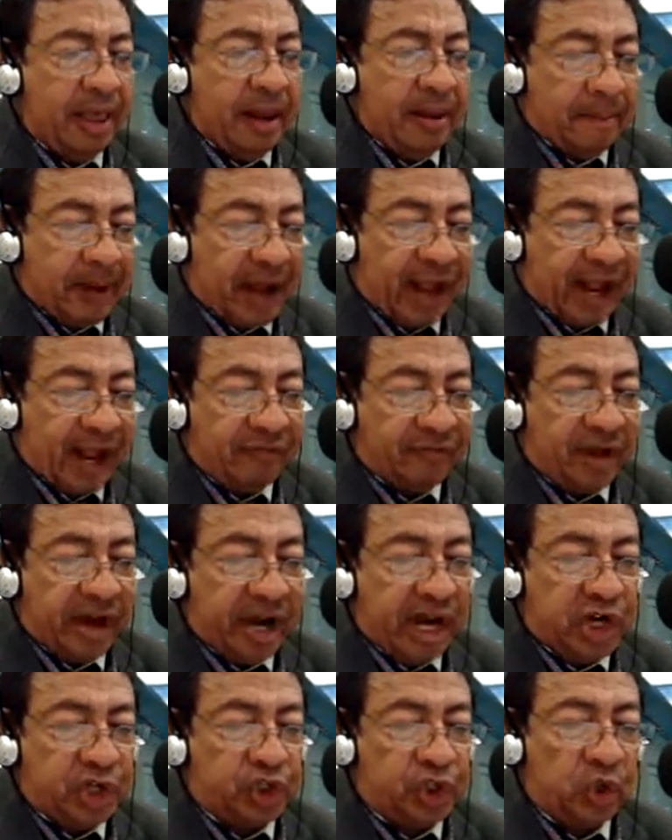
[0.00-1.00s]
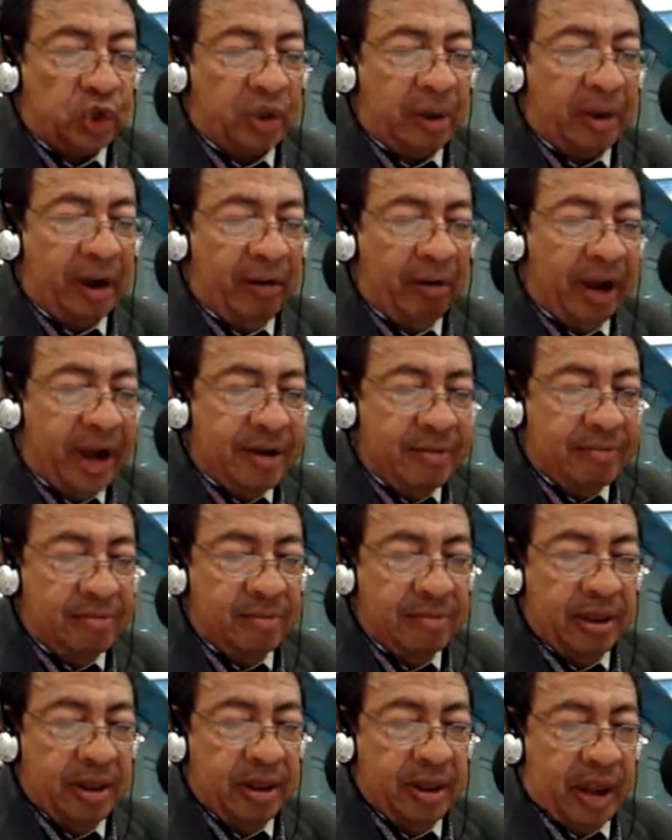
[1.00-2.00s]
para cantar en el show de Bill
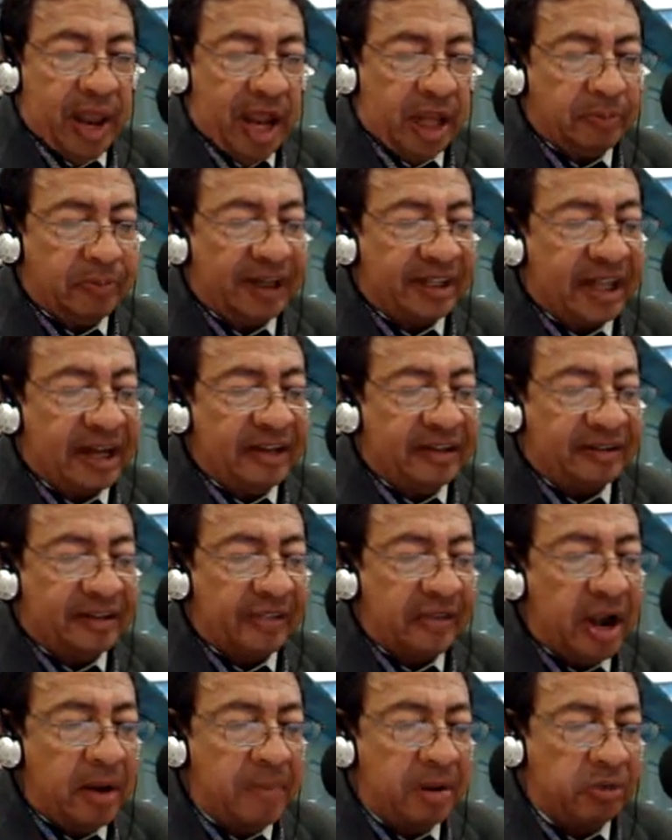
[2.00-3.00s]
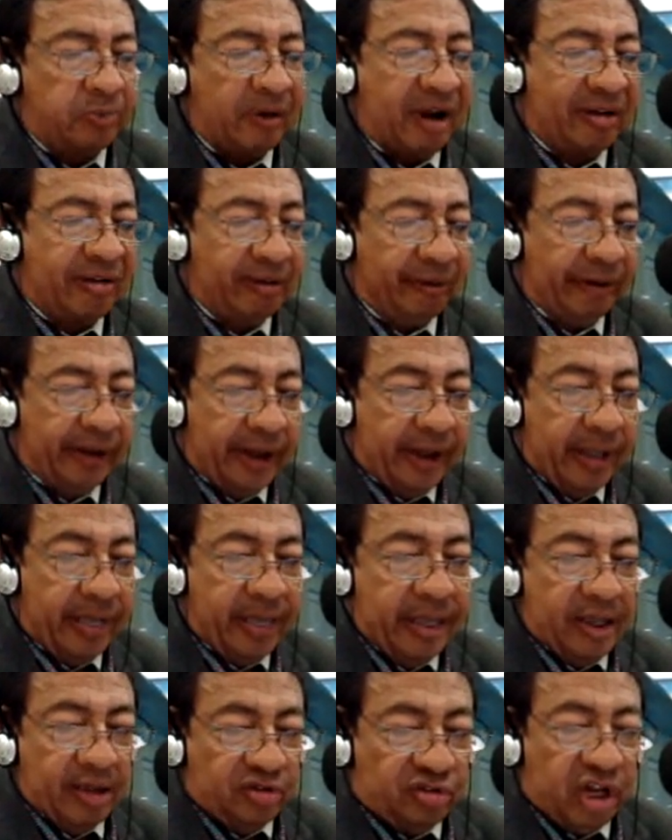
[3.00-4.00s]
Lynn, ex baterista de Elvis Presley,
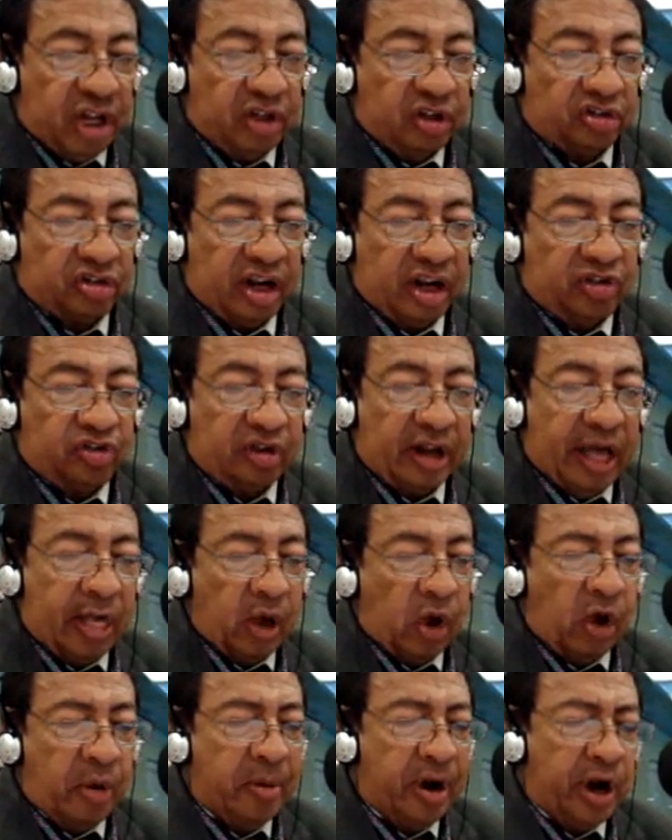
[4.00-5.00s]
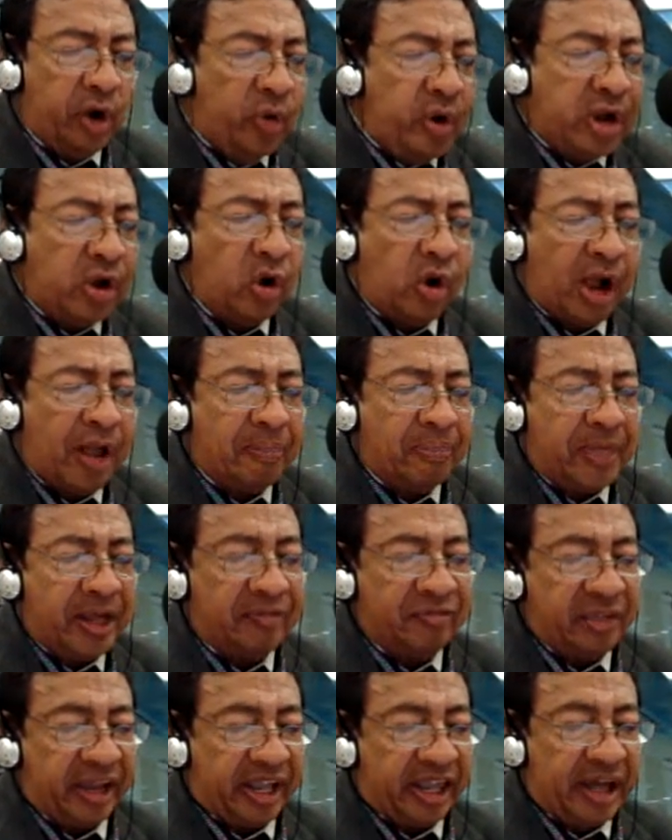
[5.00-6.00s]
siendo seleccionado como el único
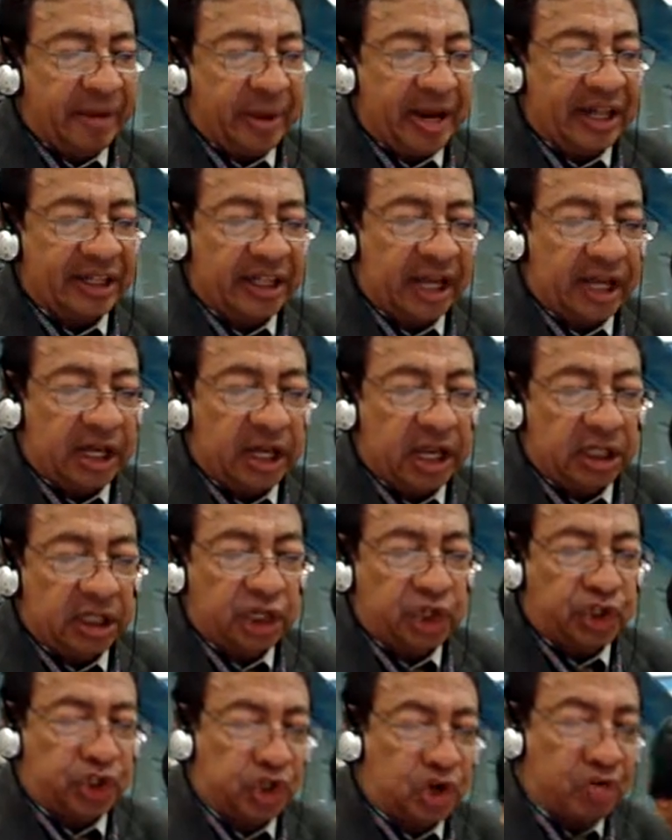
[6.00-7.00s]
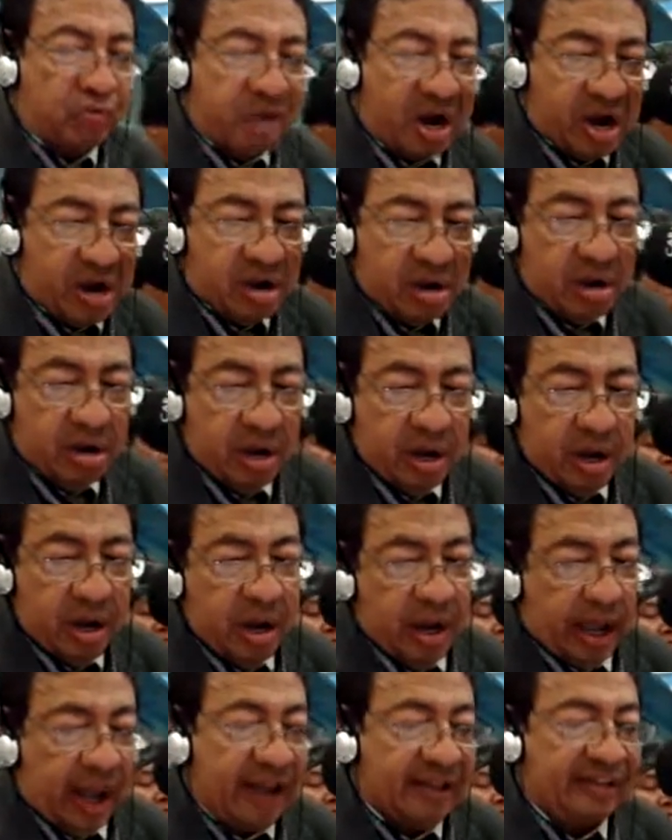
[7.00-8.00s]
cantante que daba la talla de showman
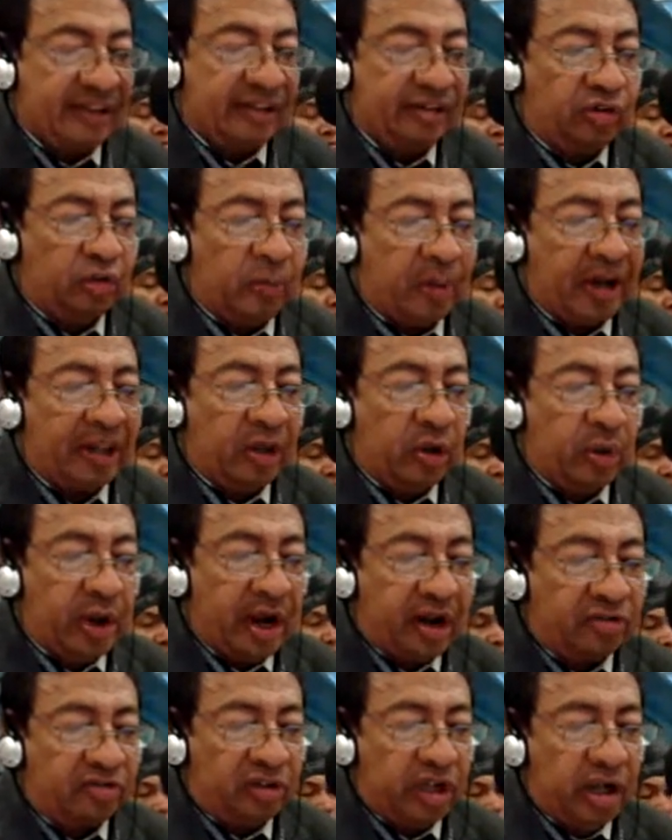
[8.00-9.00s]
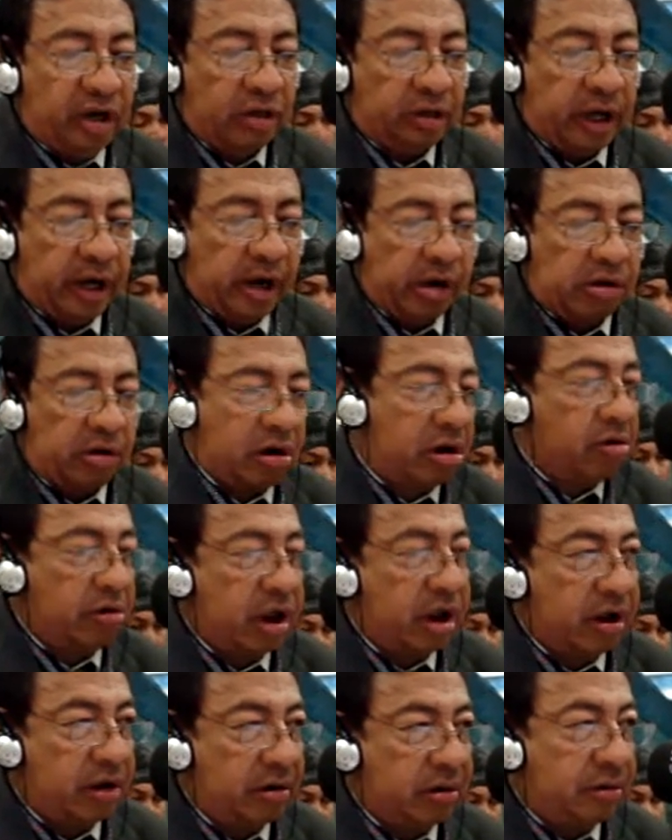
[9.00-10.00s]
gracias a su particular estilo de
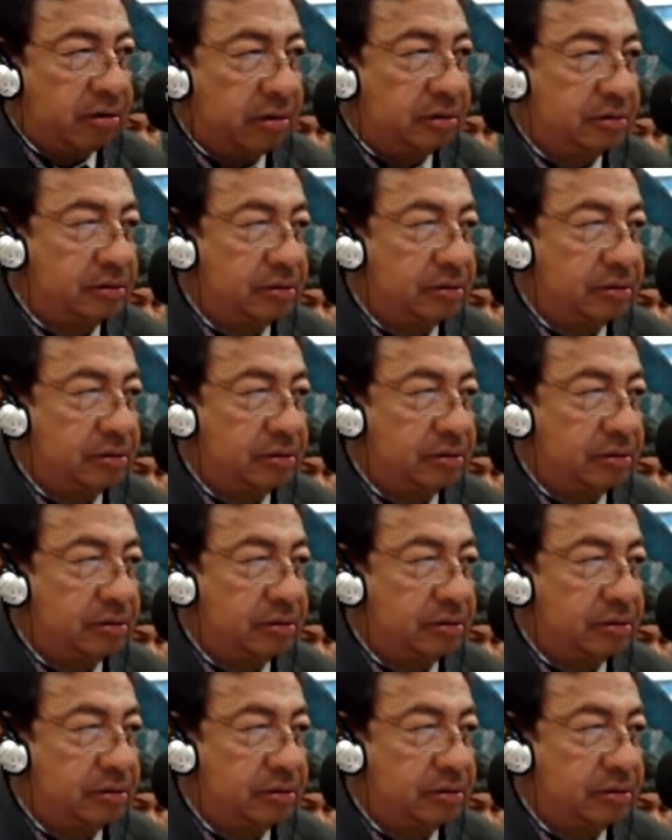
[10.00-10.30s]
Croner.